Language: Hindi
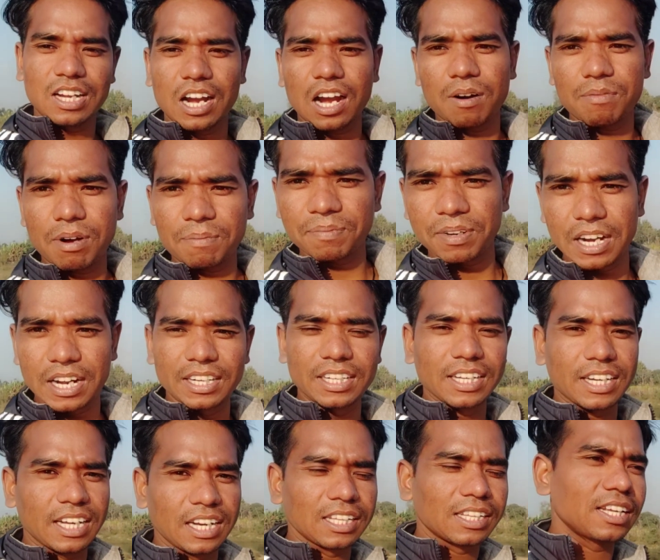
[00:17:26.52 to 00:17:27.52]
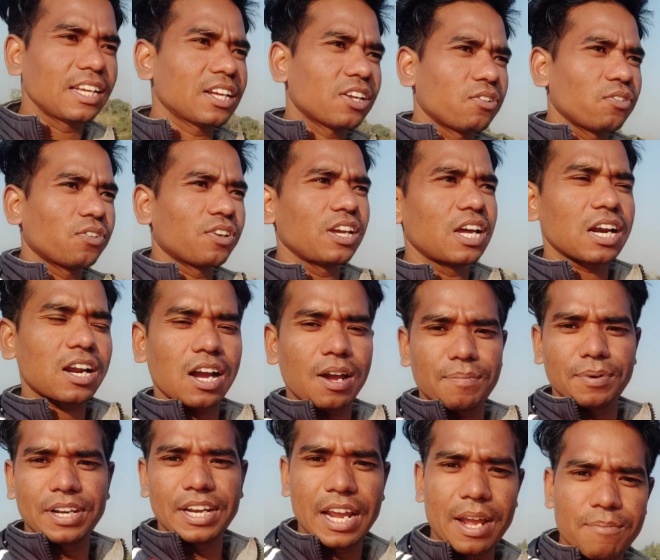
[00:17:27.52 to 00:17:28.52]
अब हम घर निकलते हैं क्योंकि यार
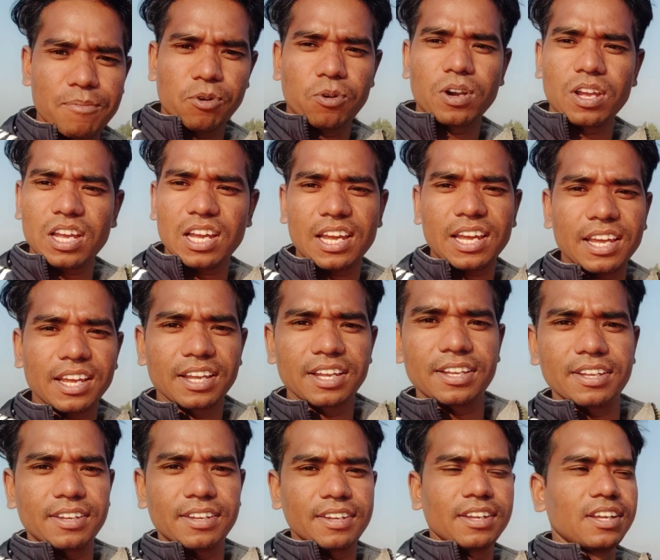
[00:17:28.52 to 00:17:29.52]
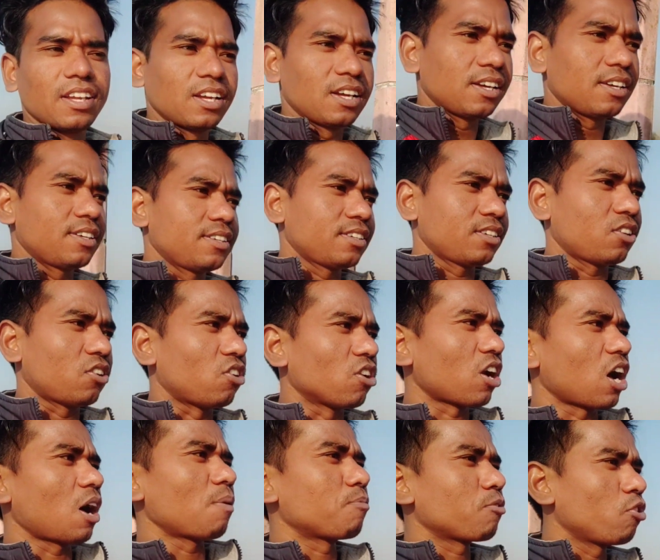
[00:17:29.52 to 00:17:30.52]
काफ़ी टाइम हो गया है और
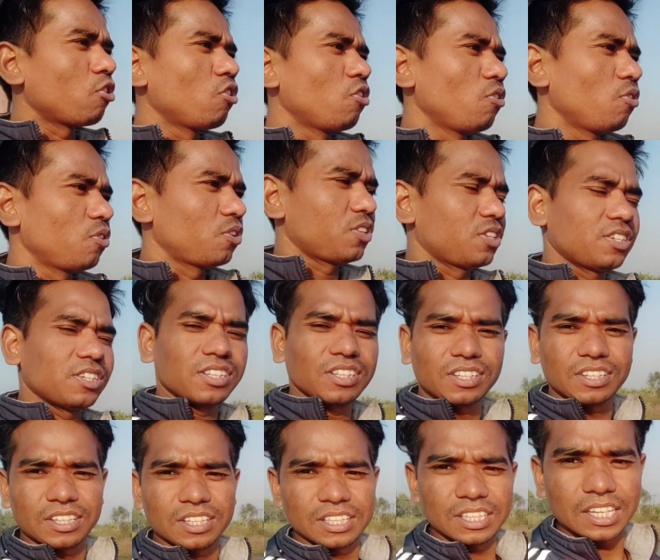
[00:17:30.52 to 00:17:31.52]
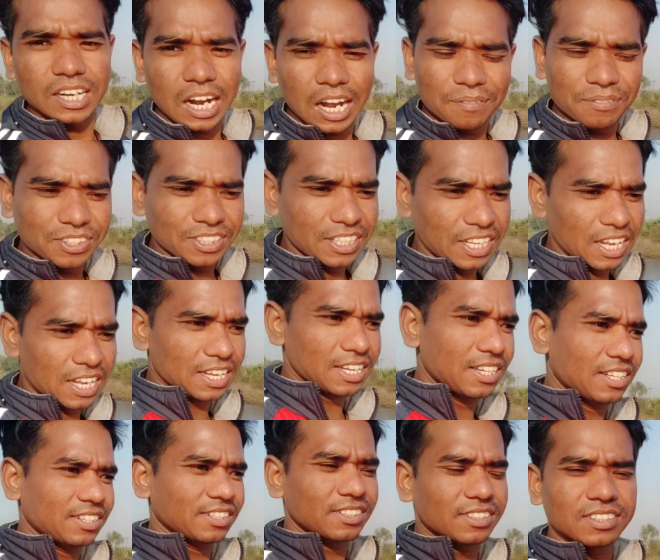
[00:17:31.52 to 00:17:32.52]
आपको दिखा भी दिया
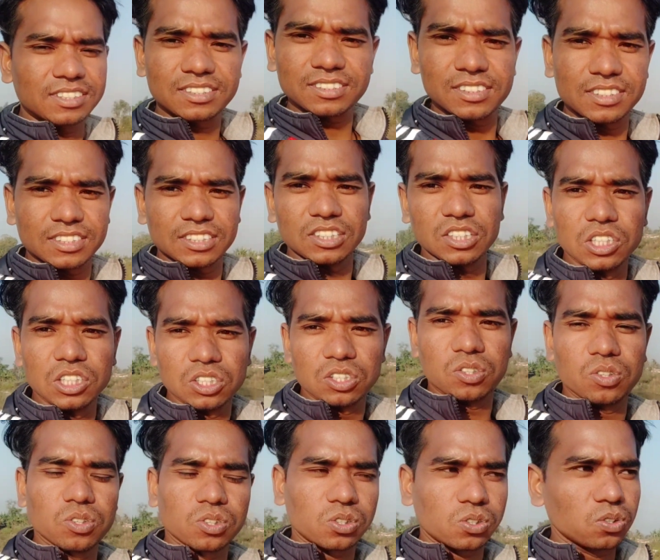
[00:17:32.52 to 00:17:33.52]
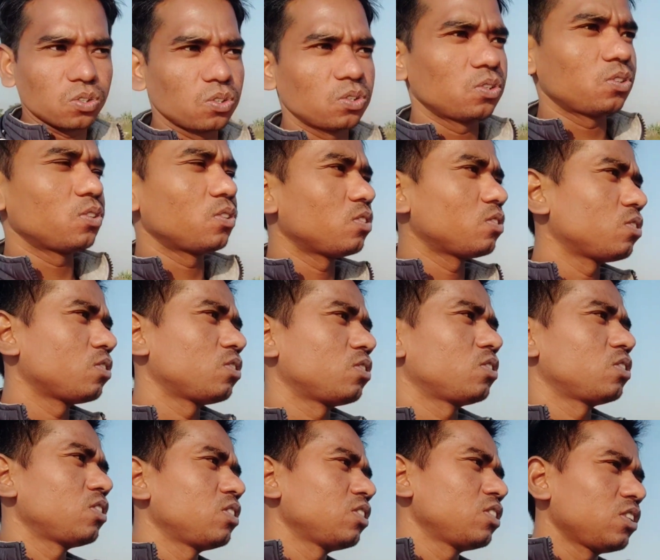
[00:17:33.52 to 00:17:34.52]
है दोस्तों
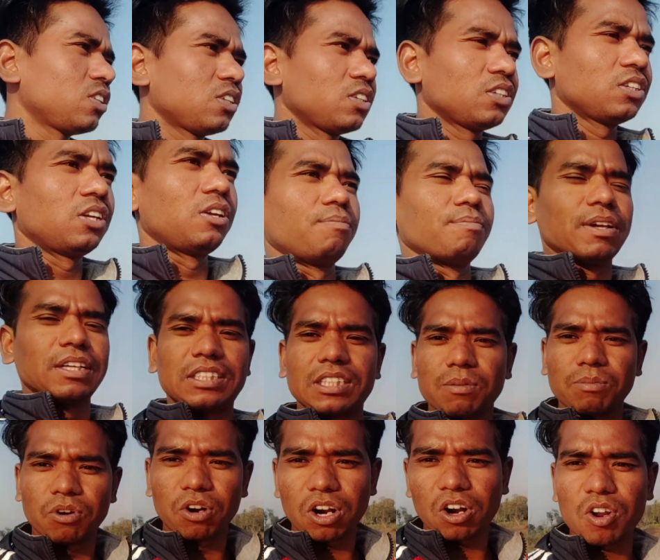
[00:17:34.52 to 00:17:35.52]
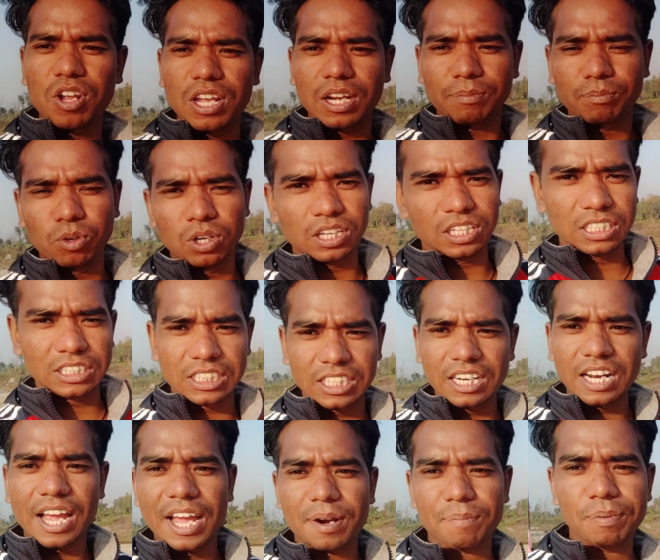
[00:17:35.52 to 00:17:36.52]
मैं इससे बोल रहा हूँ एक पुल इसी
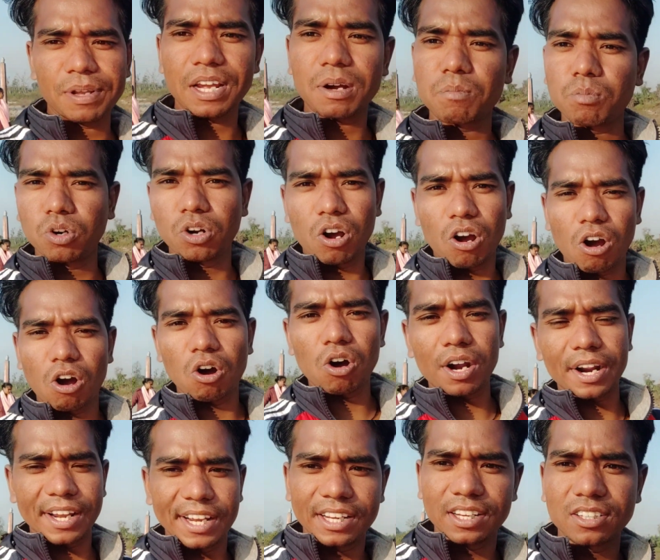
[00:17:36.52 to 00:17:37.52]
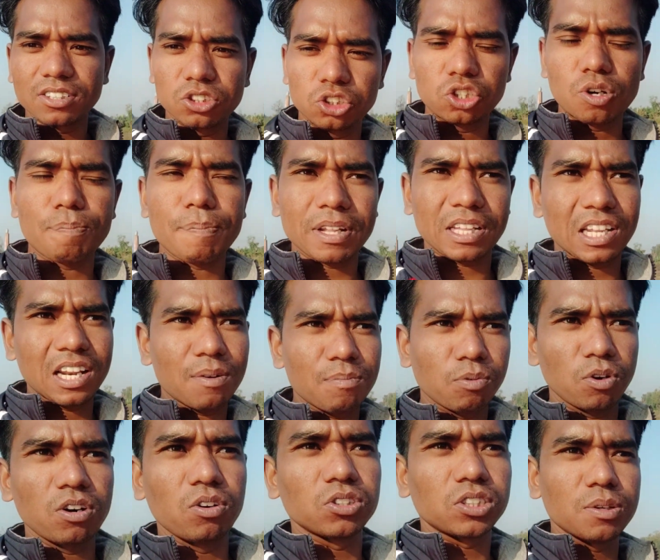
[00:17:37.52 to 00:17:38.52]
नहर पे एक पुल और है जो पतला
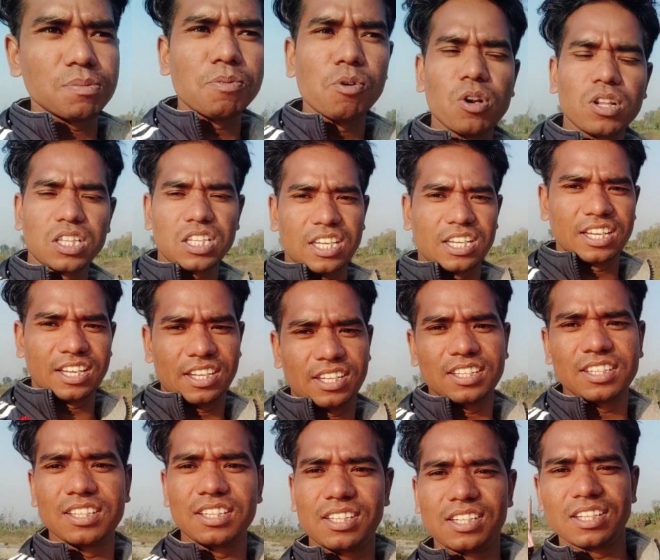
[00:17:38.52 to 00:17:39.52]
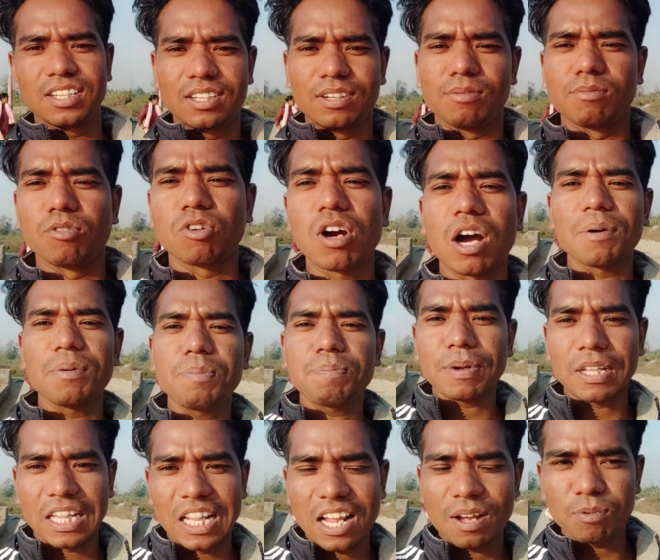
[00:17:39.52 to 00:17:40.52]
पुल उसे बोलते हैं वो काफ़ी
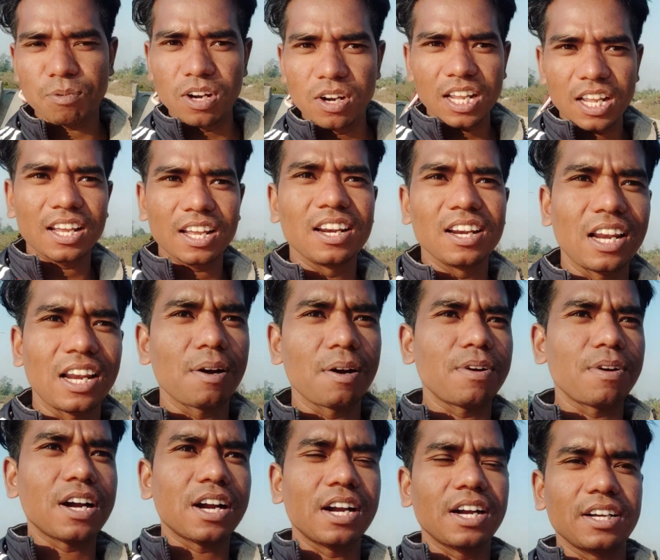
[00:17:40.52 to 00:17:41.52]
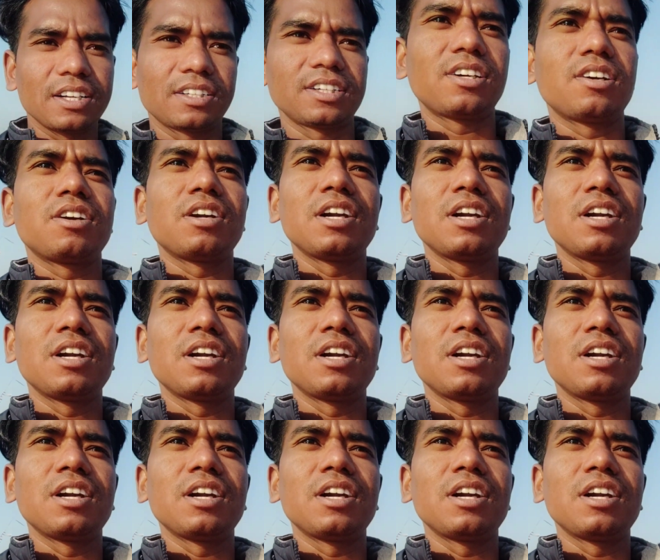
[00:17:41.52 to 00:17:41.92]
पतला पुल है लगभग